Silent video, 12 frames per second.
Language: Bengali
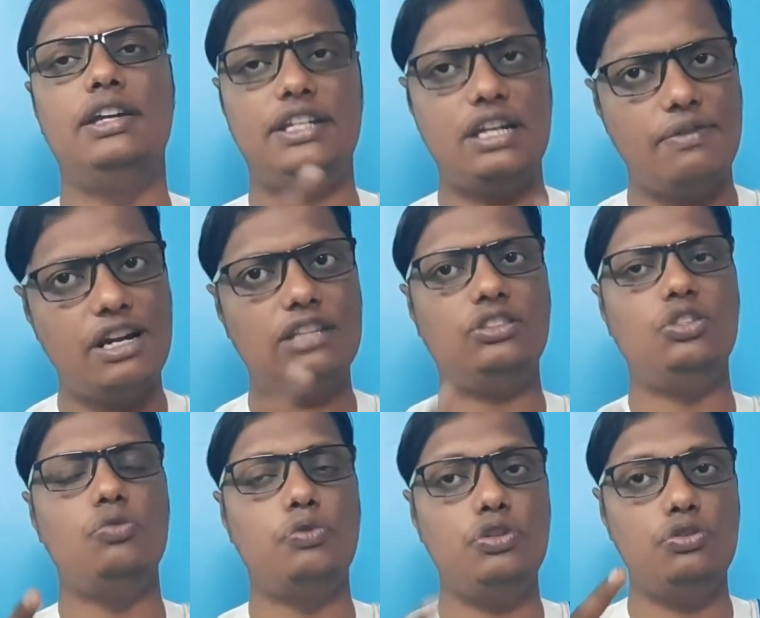এটা আমার
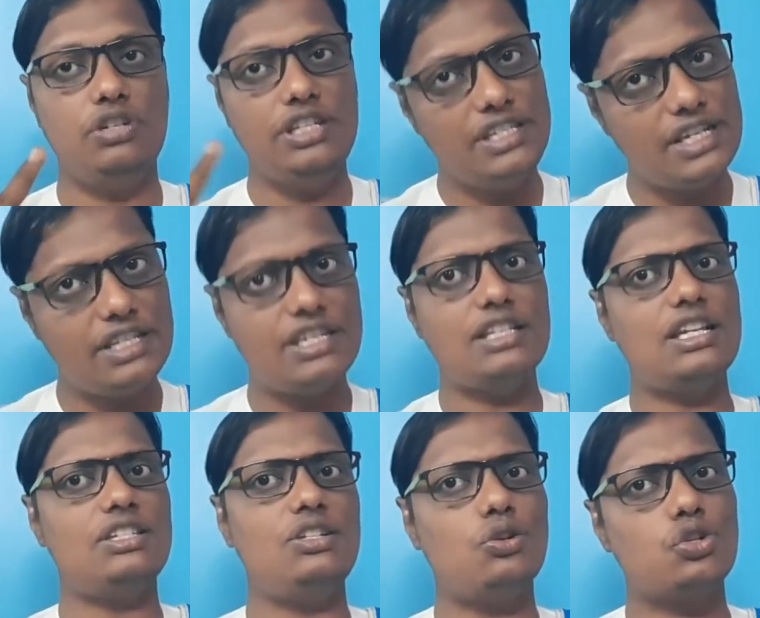আত্মীয় পরিজন নিজের যা
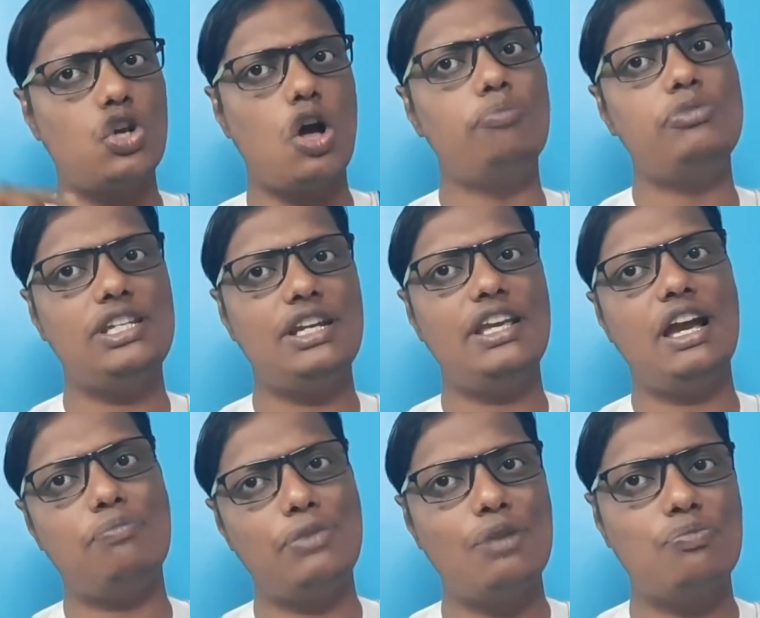যা ছিল সব ছেড়ে
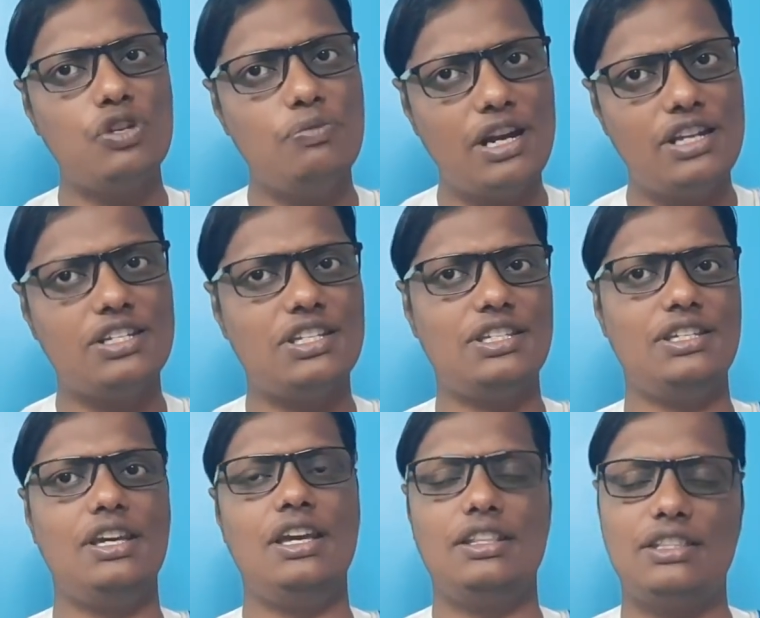আপনার পরিবারে এসেছে
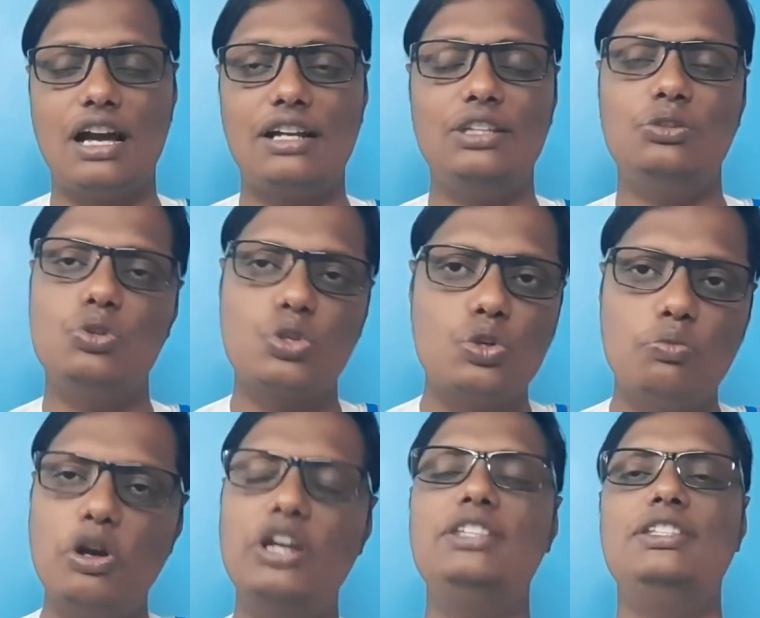তাকে তো
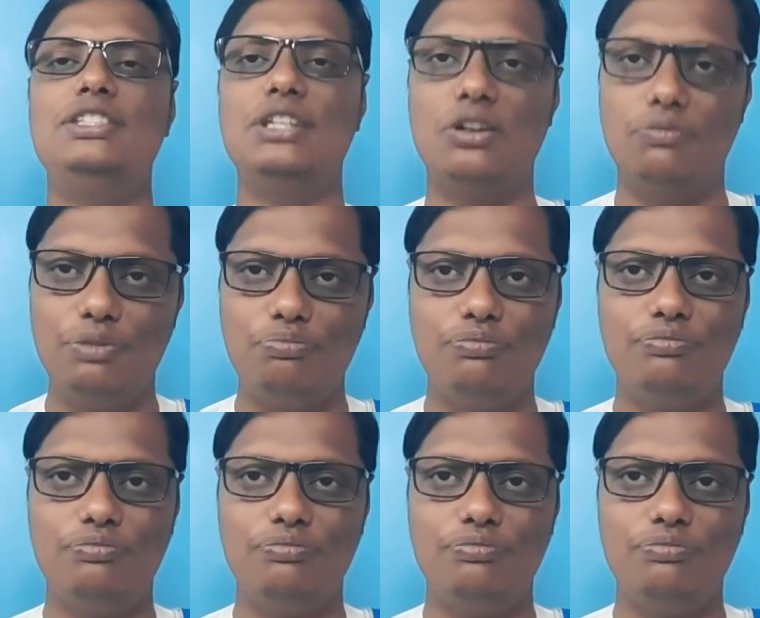সময়ই দিতে হবে